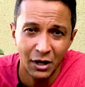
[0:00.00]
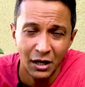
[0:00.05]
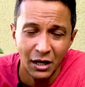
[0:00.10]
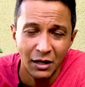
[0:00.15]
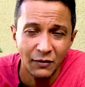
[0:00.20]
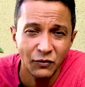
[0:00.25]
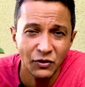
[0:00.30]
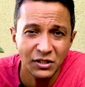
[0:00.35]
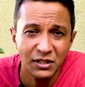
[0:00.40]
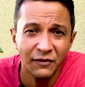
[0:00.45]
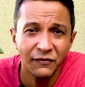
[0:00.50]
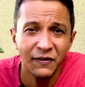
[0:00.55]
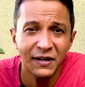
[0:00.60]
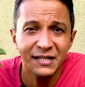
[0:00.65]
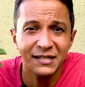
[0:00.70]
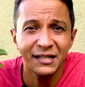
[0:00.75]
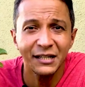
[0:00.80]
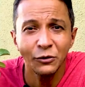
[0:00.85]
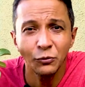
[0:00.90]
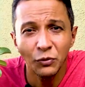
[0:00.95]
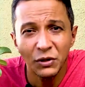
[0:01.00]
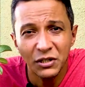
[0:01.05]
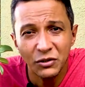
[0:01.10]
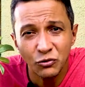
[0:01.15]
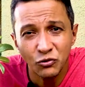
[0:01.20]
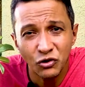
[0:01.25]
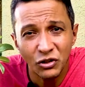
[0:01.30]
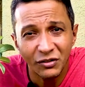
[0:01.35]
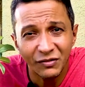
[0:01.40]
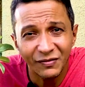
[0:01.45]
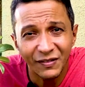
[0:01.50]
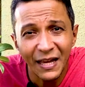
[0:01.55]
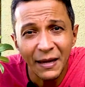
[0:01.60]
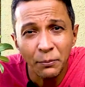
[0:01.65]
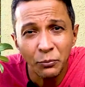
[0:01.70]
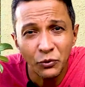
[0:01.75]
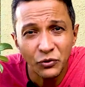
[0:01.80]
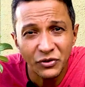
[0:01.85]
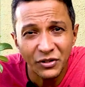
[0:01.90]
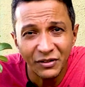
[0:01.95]
E você fazendo isso de
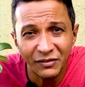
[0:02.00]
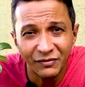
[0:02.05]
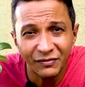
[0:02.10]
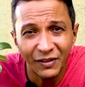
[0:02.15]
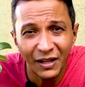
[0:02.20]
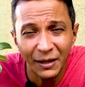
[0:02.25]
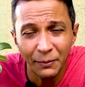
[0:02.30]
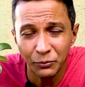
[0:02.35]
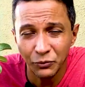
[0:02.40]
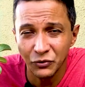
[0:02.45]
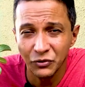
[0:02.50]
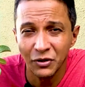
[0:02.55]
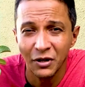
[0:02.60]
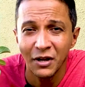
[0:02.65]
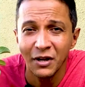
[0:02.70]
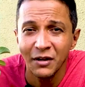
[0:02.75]
tempos em tempos,